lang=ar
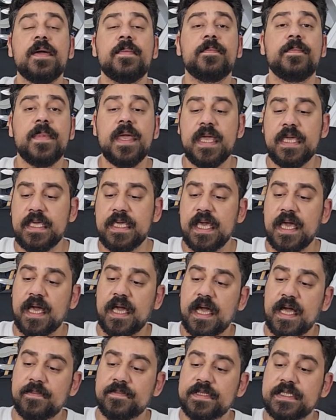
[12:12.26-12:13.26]

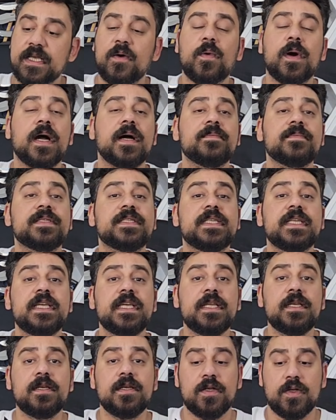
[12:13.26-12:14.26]

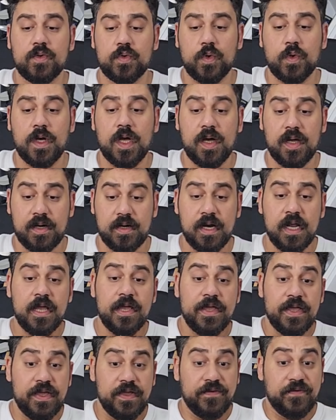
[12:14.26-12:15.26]
155 دولار
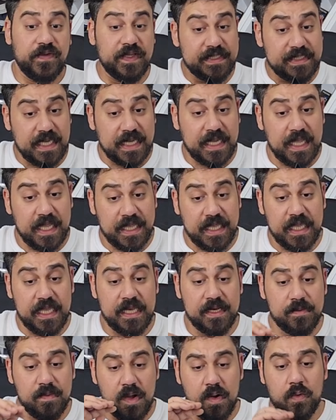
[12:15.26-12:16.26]
في
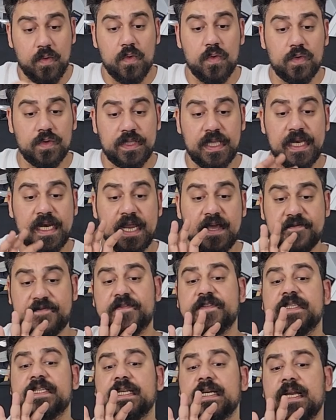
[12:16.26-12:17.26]
سكاكين موجوده
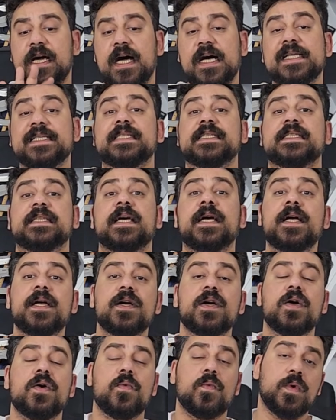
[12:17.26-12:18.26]
نفس القصه
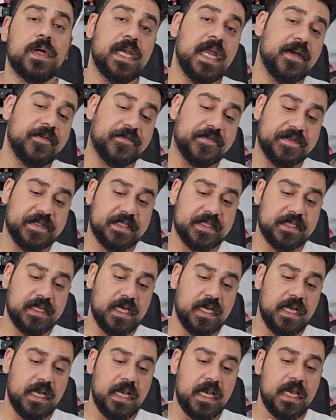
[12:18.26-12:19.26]
ونفس
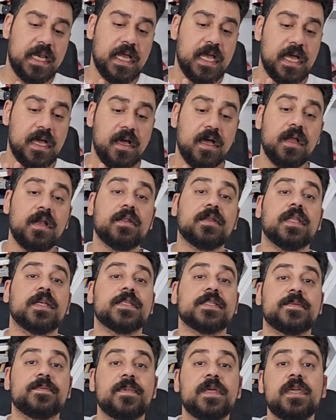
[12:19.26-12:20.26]

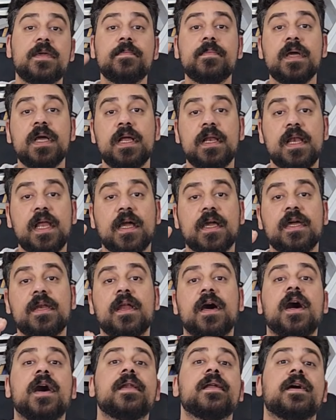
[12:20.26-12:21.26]
التصميم
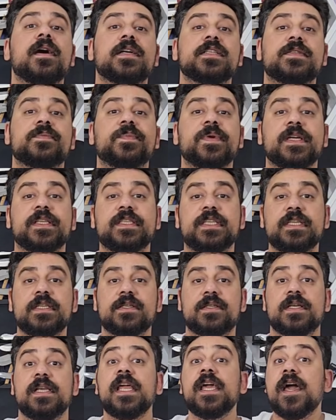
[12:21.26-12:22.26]
لكن ارخص
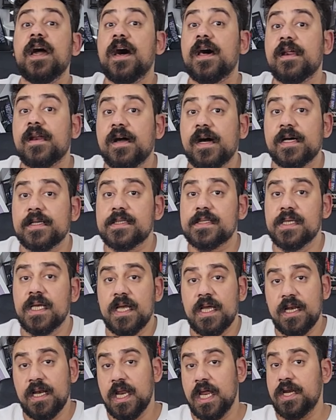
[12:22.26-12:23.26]
بكتير ليه ارخص
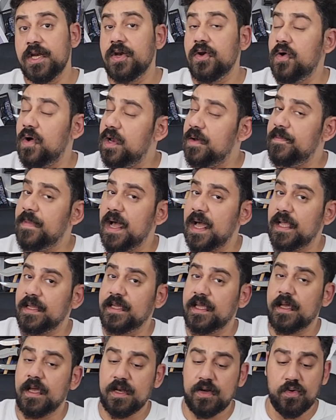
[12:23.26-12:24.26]
لان نوع
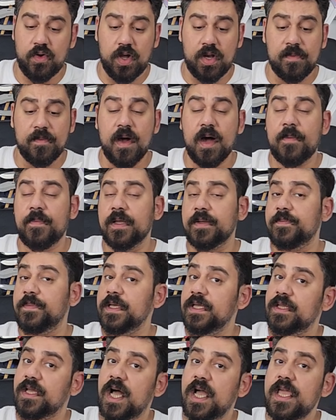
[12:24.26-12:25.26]
المقعد نوع المقبض
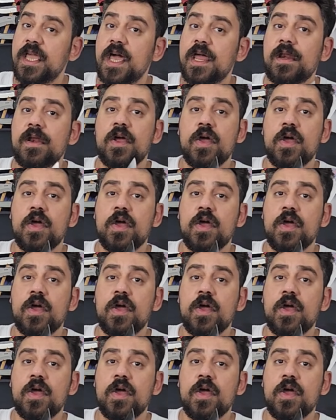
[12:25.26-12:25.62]
بيتغير